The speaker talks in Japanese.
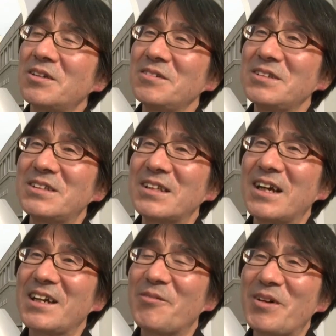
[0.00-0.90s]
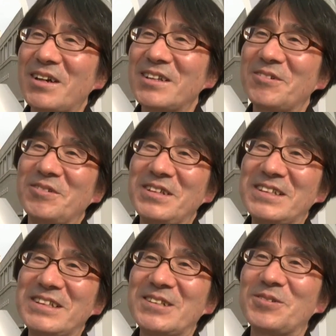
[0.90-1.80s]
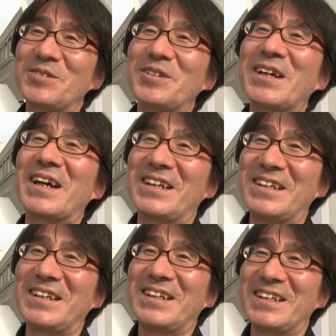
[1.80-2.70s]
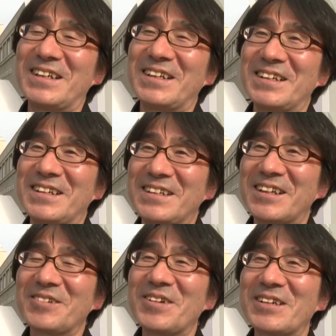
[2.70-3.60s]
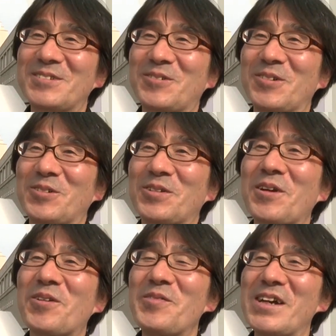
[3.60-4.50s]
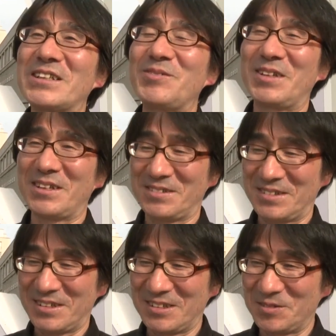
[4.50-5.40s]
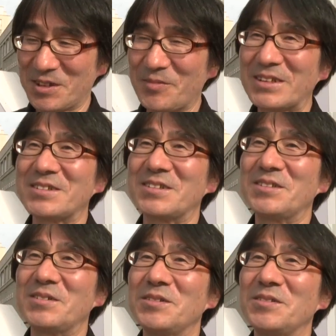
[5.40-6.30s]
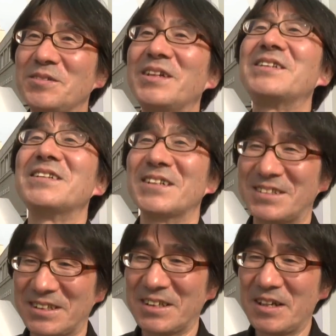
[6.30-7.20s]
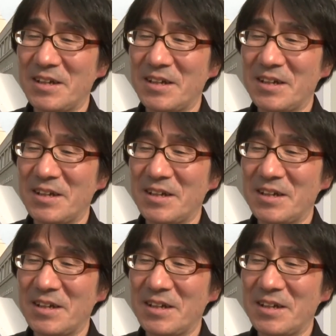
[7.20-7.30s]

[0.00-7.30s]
91が山形の日常の中になんとなくこう溶け込み始めてるっていうのがまず嬉しいです